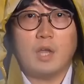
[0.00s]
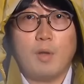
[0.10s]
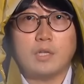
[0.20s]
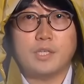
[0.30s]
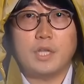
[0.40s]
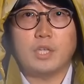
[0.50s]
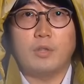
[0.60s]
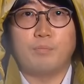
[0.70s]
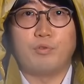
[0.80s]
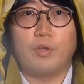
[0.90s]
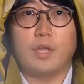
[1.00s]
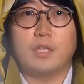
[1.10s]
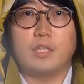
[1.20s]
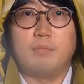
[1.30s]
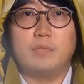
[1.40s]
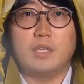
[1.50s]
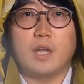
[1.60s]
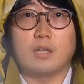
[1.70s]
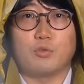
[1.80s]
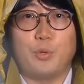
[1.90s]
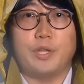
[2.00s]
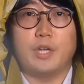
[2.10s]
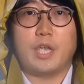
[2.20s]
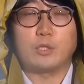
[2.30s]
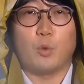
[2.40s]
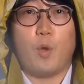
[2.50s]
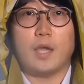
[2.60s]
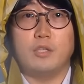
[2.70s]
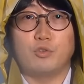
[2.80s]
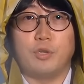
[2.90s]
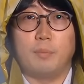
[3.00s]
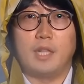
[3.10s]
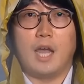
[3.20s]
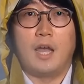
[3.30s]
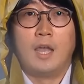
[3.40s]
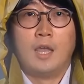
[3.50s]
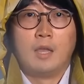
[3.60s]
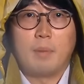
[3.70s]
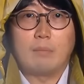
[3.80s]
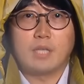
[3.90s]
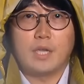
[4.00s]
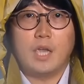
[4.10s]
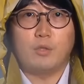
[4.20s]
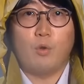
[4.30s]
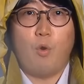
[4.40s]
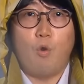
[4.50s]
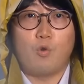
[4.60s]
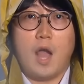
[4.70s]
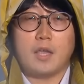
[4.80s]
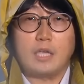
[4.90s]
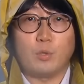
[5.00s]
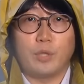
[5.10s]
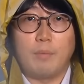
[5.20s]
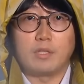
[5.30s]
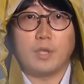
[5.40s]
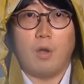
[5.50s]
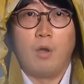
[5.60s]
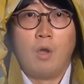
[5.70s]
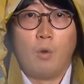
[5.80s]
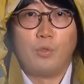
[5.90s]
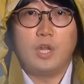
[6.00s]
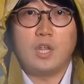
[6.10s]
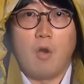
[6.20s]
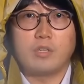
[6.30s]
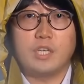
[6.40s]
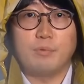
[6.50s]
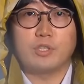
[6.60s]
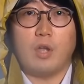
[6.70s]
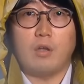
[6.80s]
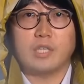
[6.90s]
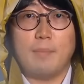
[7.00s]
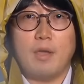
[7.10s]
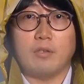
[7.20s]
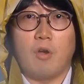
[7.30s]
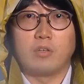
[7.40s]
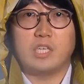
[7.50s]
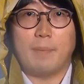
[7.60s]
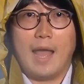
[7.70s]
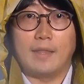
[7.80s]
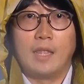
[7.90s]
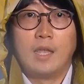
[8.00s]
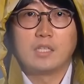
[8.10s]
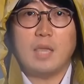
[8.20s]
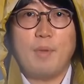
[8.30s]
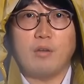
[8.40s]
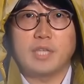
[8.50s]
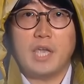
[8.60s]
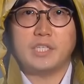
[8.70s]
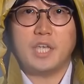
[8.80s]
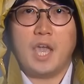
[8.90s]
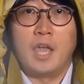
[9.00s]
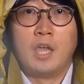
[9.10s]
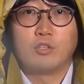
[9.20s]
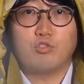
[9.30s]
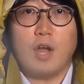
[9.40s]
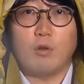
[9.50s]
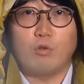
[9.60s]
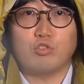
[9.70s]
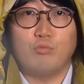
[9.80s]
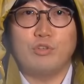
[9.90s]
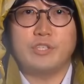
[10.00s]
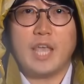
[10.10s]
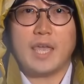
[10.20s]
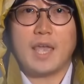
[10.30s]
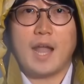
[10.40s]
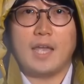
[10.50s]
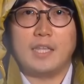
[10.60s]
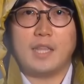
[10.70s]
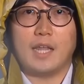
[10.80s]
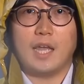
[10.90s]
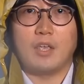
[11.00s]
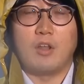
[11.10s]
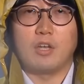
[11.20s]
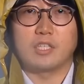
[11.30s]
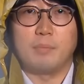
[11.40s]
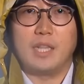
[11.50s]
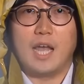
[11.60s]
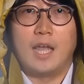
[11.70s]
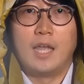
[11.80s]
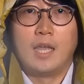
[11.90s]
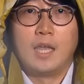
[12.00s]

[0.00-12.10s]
상황실에선 불어나는 임진강 수위를 계속 확인 중입니다. 밤사이에도 호우가 계속되면서 오늘 영 시부터 새벽 영 시 반, 새벽 세 시에 추가로 숨은 세 개가 잇따라 열렸습니다.